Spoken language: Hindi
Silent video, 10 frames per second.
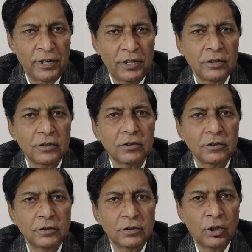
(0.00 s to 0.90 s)
करें
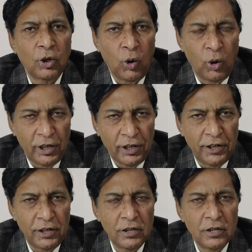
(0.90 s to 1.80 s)
कॉल
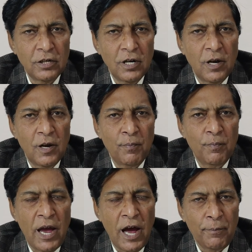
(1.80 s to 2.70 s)
करें
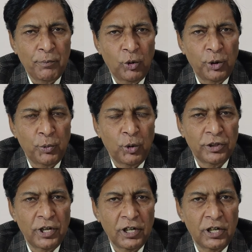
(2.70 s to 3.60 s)
मैं आपको रिपोर्ट
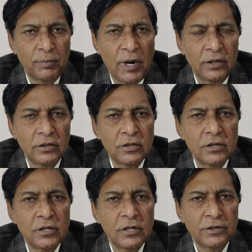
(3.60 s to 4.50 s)
देखने के बाद
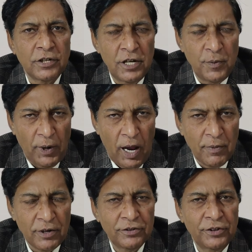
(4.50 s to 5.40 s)
सही
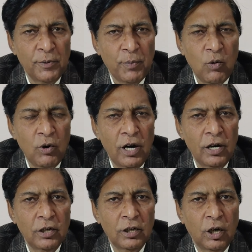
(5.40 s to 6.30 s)
परामर्श दे पाऊंगा
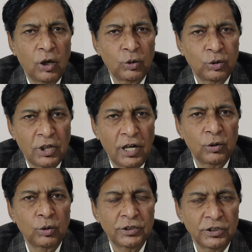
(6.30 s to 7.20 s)
और उसका
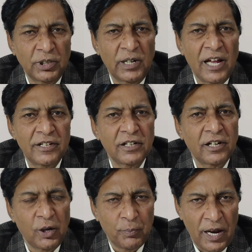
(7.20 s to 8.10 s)
उचित इलाज
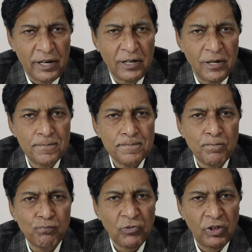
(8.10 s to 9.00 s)
कर पाएंगे
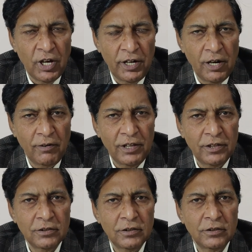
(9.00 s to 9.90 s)
धन्यवाद
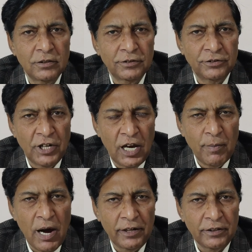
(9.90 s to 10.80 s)
जय
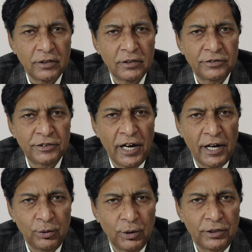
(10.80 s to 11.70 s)
भारत जय
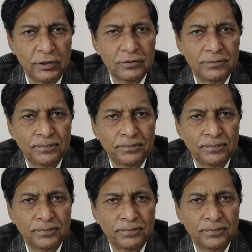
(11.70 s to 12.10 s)
आयुर्वेद